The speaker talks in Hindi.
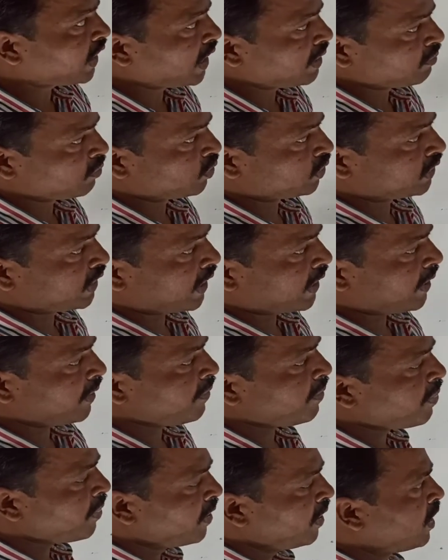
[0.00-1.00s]
टाइम होता है
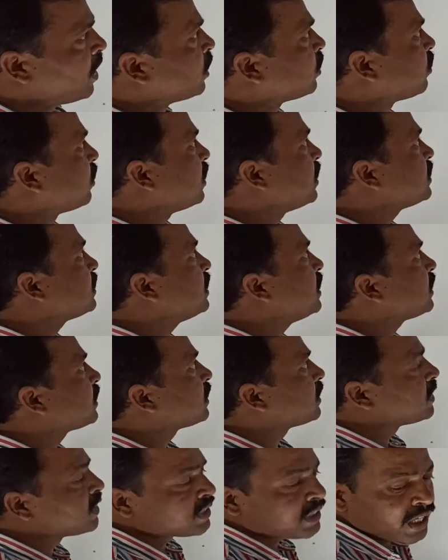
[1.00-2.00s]
तो इसलिए
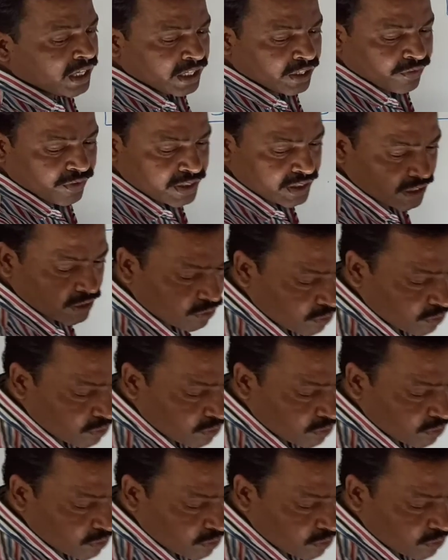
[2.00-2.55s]
तीसरे इक्वेशन